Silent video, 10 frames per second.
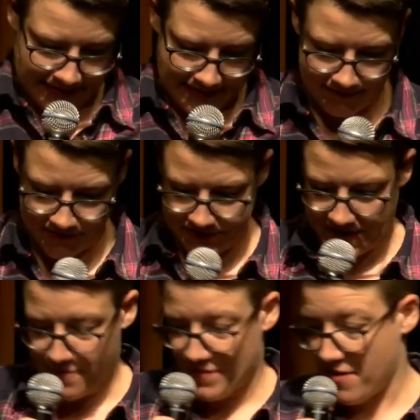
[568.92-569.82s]
Ich würde
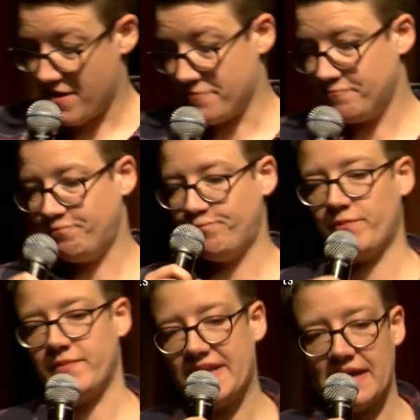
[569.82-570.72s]
sterben, aber
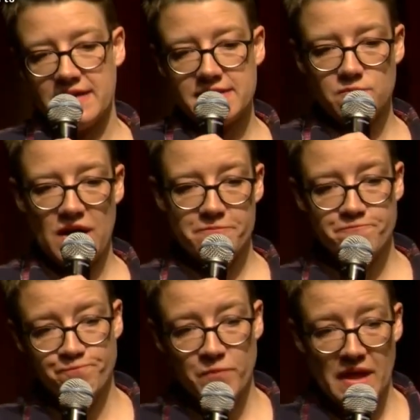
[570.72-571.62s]
der Gissmann,
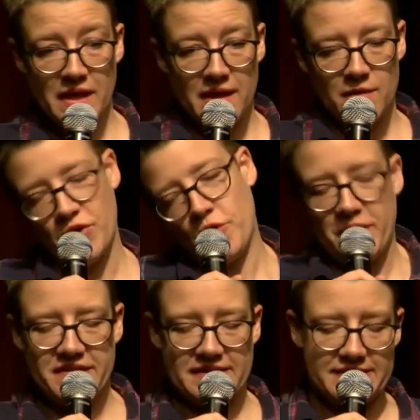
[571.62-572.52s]
immer noch
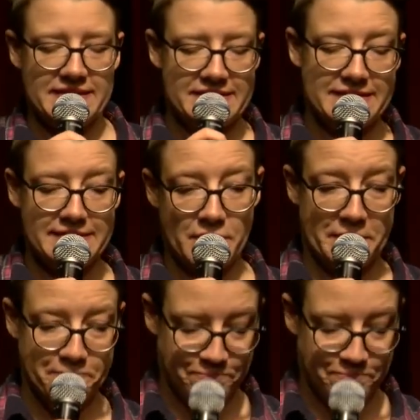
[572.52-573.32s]
besser als der Zismann.